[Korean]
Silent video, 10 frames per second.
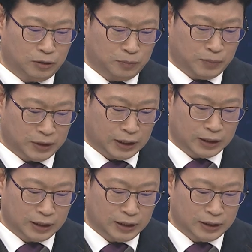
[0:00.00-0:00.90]
좀
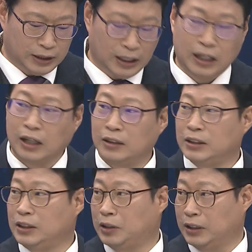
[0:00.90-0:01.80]
상당히
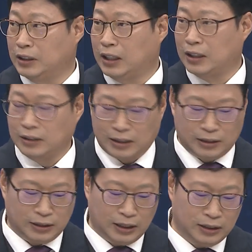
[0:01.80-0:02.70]
제한이
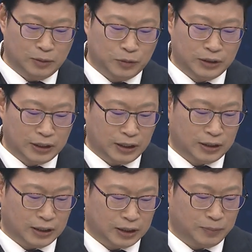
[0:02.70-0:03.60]
된다라는 게 이제 문제가 되는
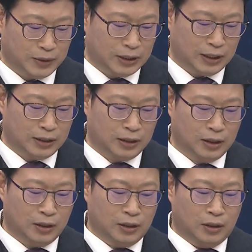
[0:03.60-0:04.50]
것 같습니다.
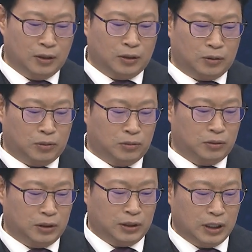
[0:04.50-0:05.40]
네. 또
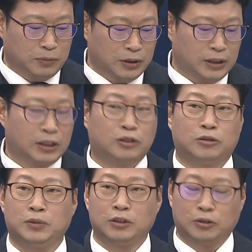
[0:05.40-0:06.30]
이 때문에 이제
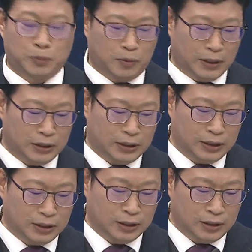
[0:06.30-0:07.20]
주민 투표
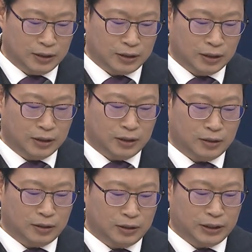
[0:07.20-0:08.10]
방식을
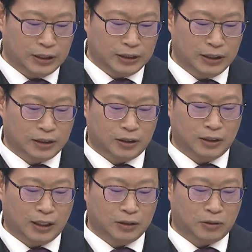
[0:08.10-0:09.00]
그 지자체에서
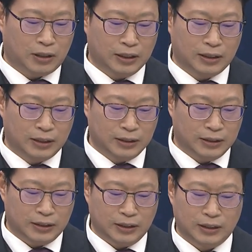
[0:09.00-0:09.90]
정하도록
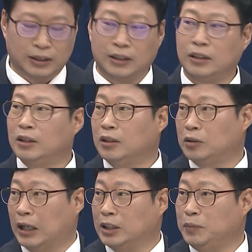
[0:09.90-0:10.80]
한다든지
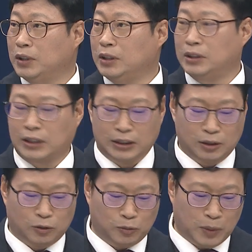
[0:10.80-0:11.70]
아니면 이제 사실
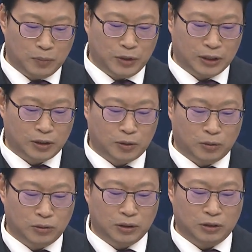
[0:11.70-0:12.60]
국방부에서
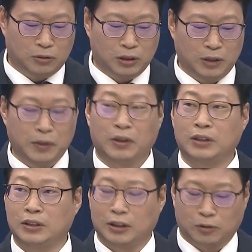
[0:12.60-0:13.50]
소극적으로
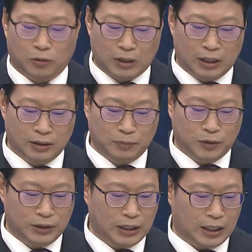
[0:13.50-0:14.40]
임해왔던 이제 공항
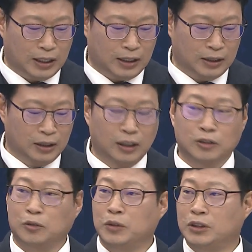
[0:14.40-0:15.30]
문제가
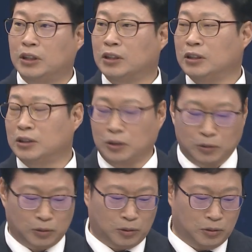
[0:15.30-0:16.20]
좀 더
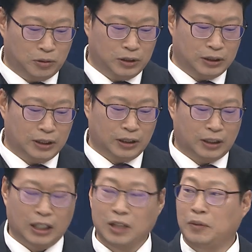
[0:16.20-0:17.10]
적극적으로 이제
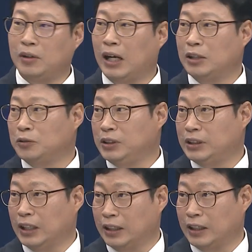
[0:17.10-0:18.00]
개입을 할 수
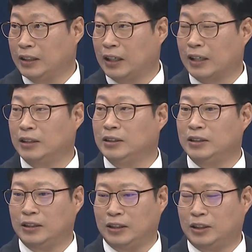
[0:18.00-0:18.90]
있지 않겠나라는
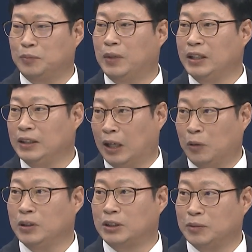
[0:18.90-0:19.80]
이제 전망이
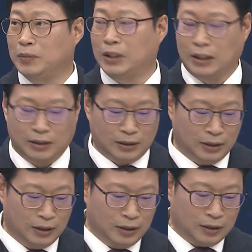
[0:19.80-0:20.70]
나오고 있습니다. 음.
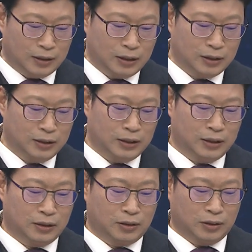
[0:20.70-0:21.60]
네. 그래서
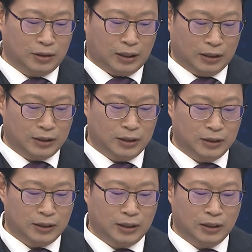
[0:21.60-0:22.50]
이제 사실은
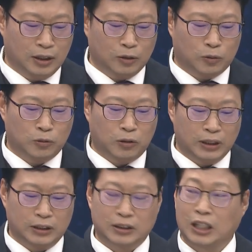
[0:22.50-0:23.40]
이제 군공항
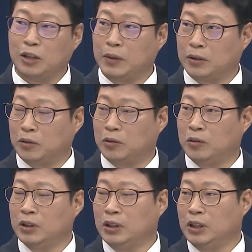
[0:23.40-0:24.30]
이전 사업에도
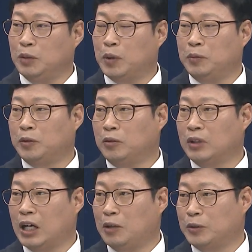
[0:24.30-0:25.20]
이 법이
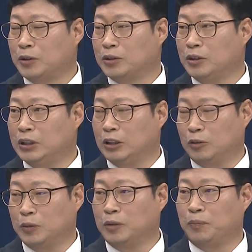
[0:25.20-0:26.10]
통과함으로써 이제
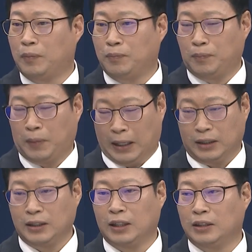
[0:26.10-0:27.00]
좀 더
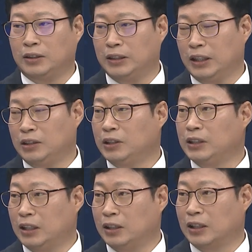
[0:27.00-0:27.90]
빠르게 진행이 되지
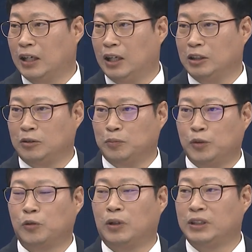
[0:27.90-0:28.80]
않을까, 좀
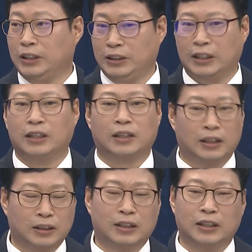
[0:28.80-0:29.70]
물꼬가 트이지 않을까
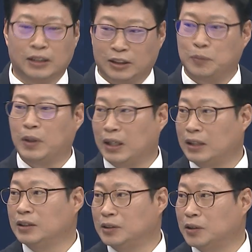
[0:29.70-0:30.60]
이렇게 이제 전망을
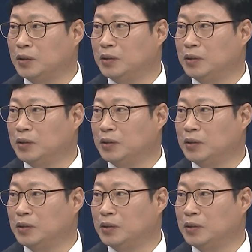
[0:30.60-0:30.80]
하는 거죠.